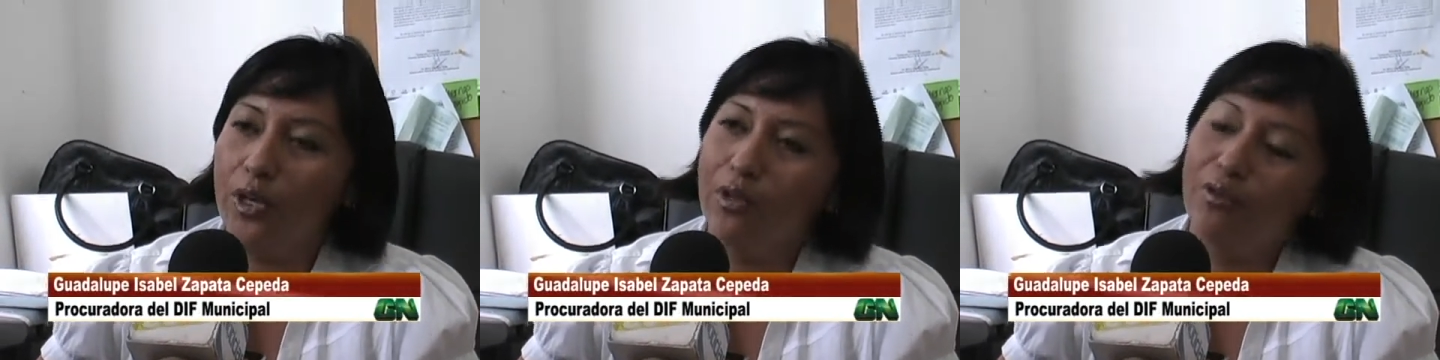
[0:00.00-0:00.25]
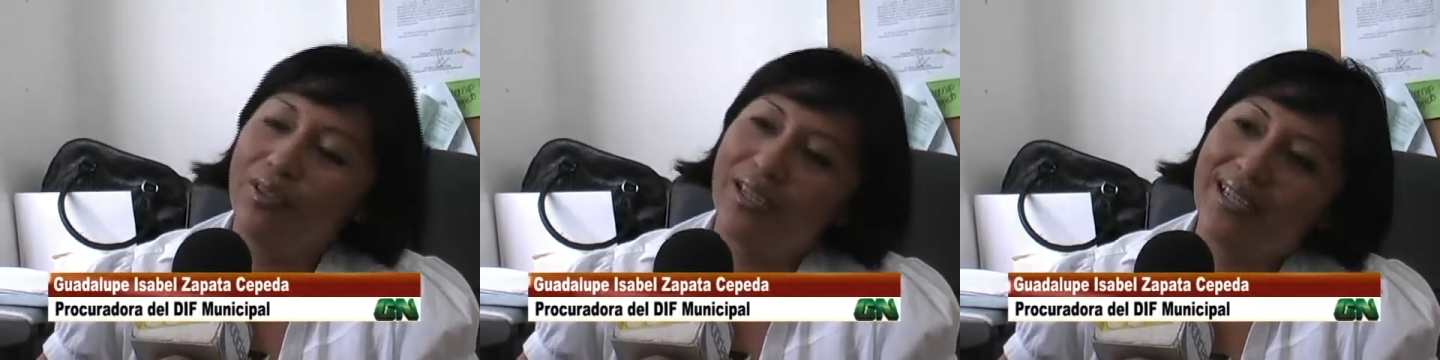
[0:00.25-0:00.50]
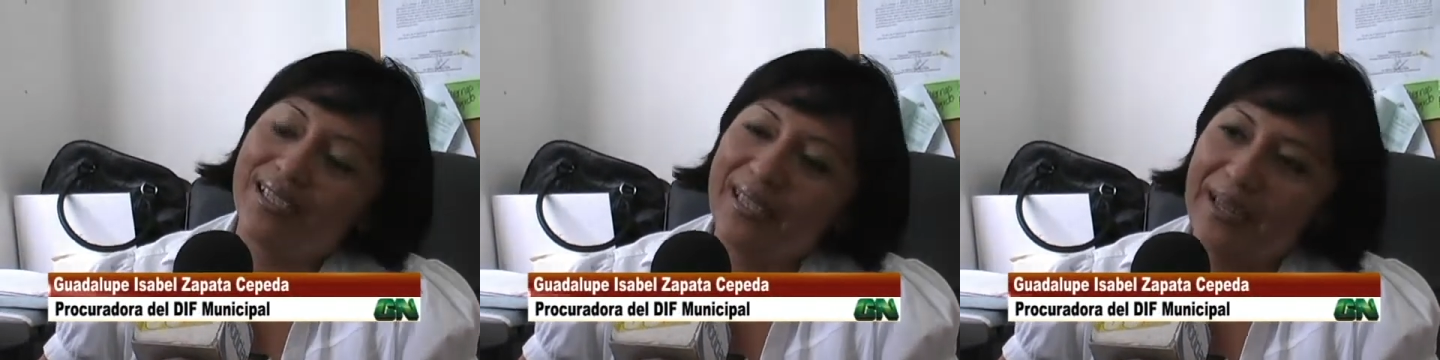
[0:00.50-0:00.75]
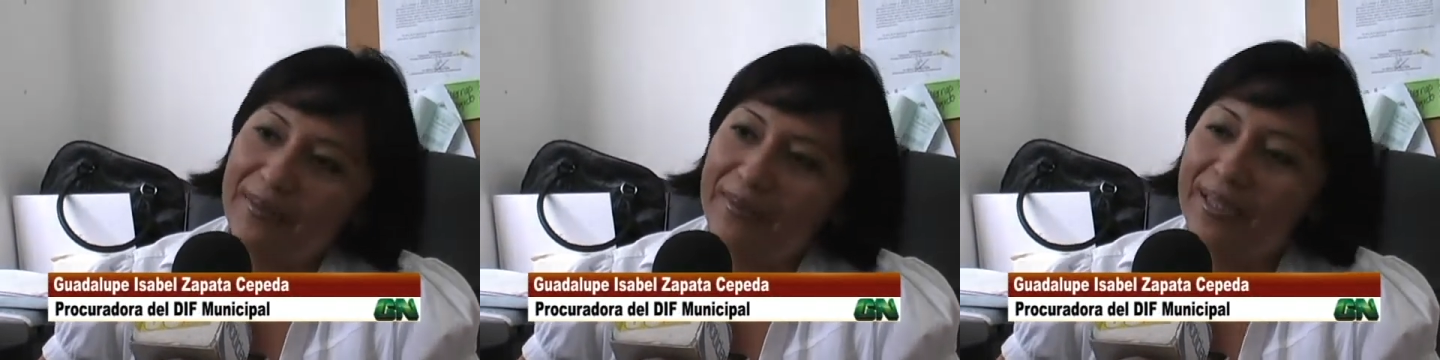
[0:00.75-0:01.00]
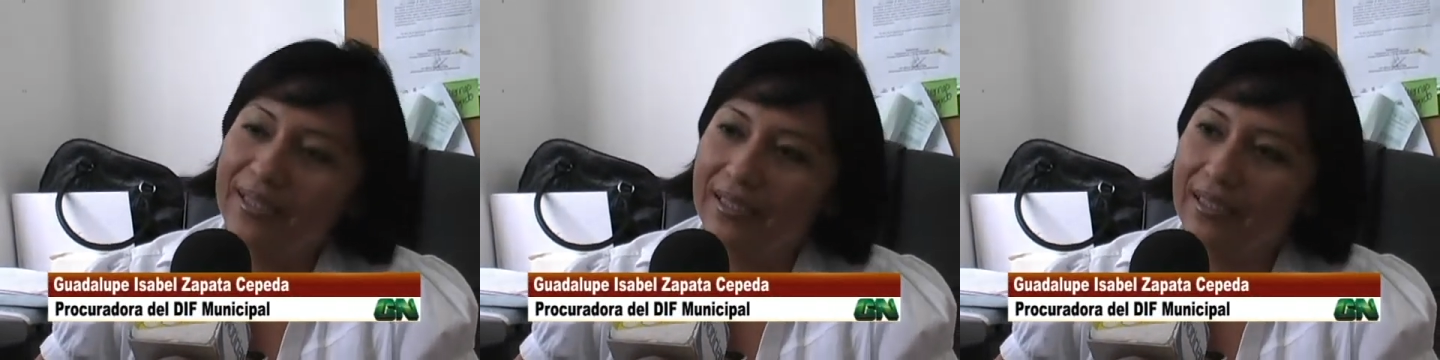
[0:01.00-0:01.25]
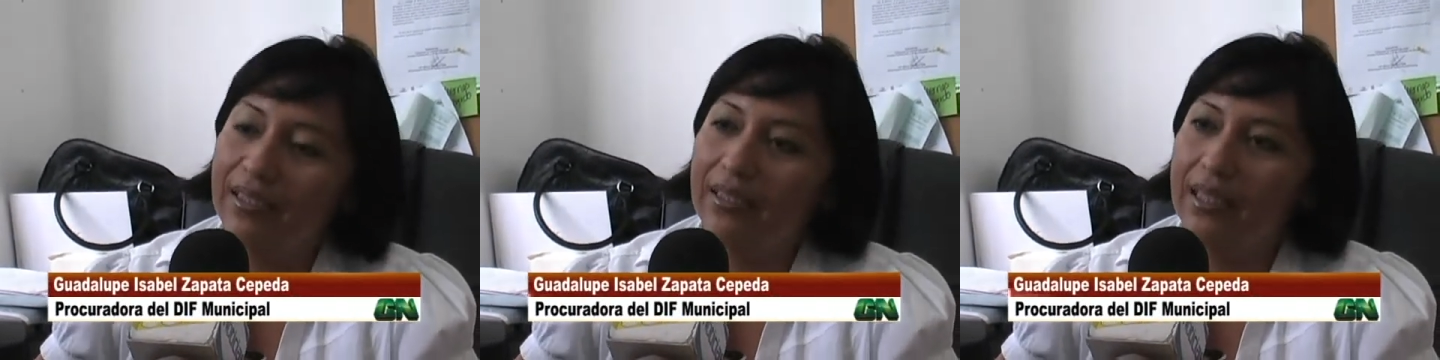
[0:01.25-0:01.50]
encontrarse
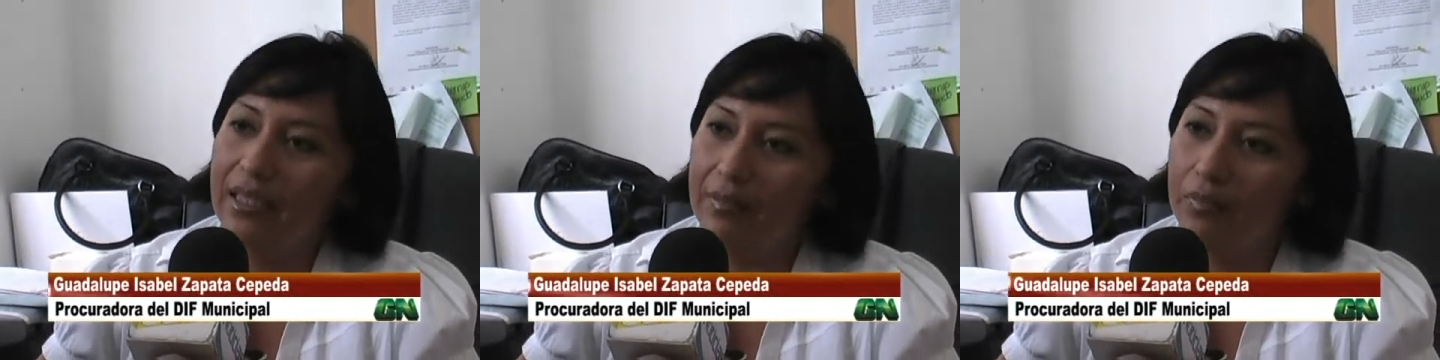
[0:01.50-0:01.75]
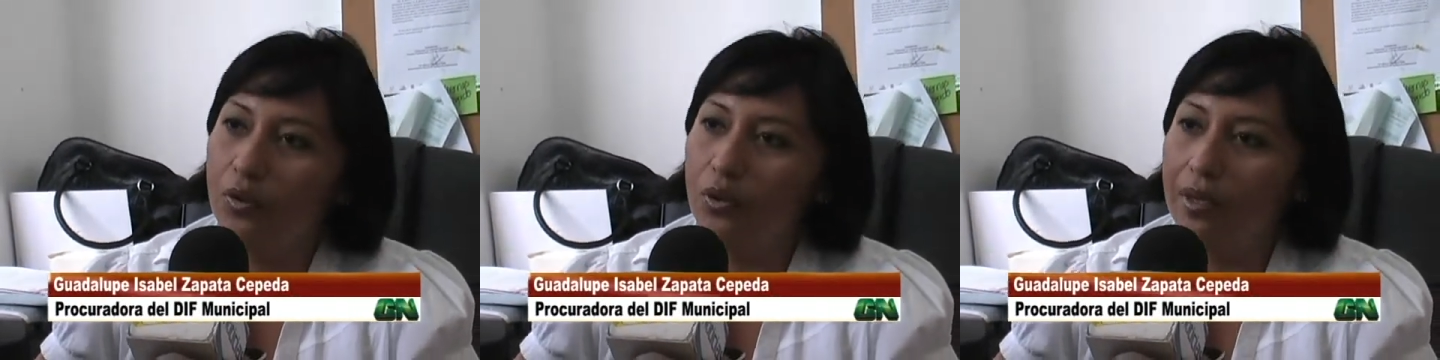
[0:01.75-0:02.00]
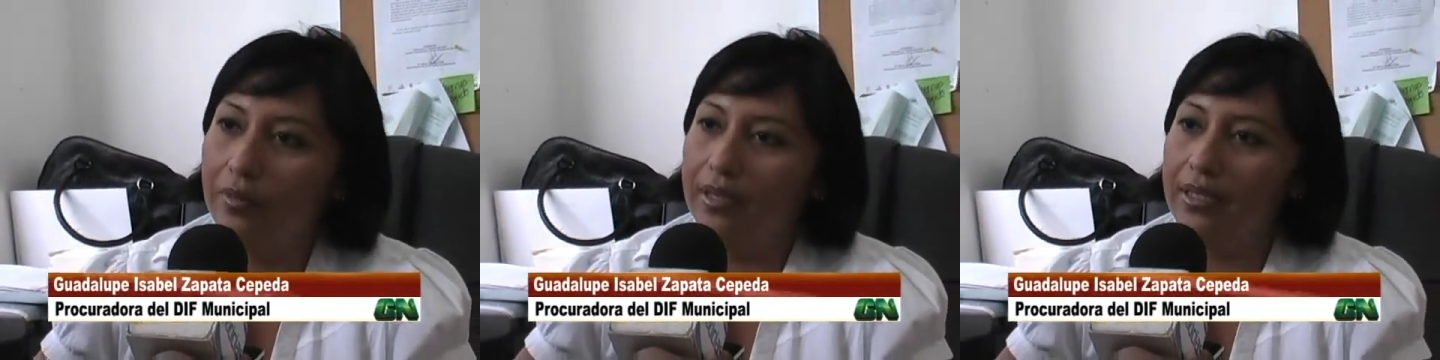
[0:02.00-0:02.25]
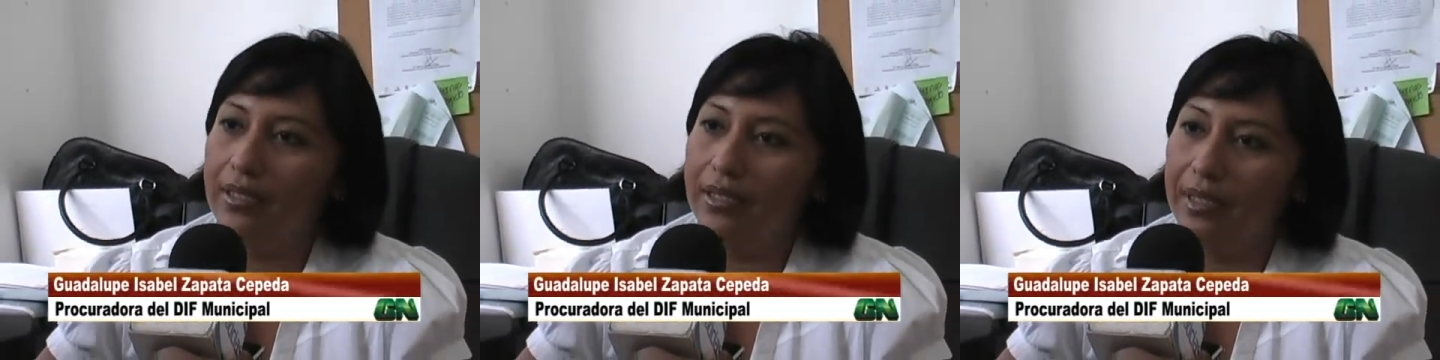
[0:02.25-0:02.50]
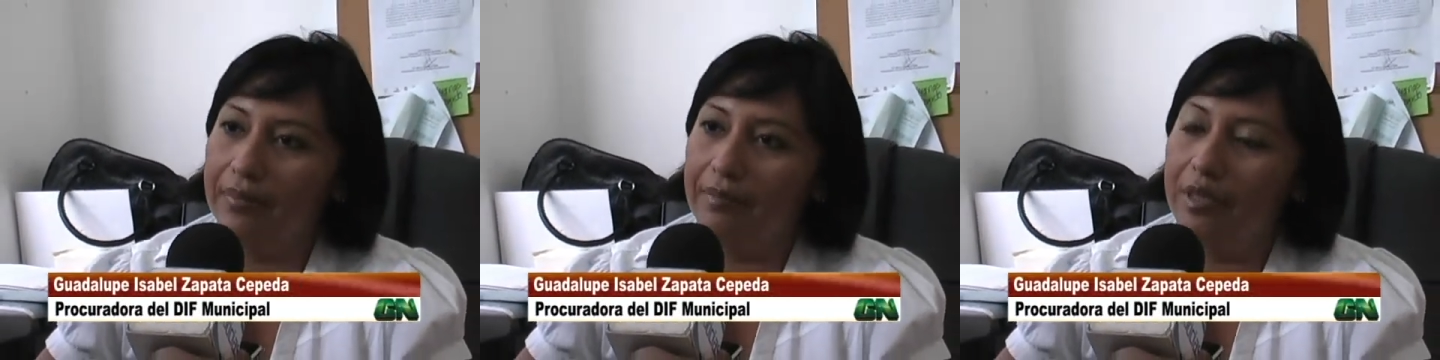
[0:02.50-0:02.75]
ebrias y por, este,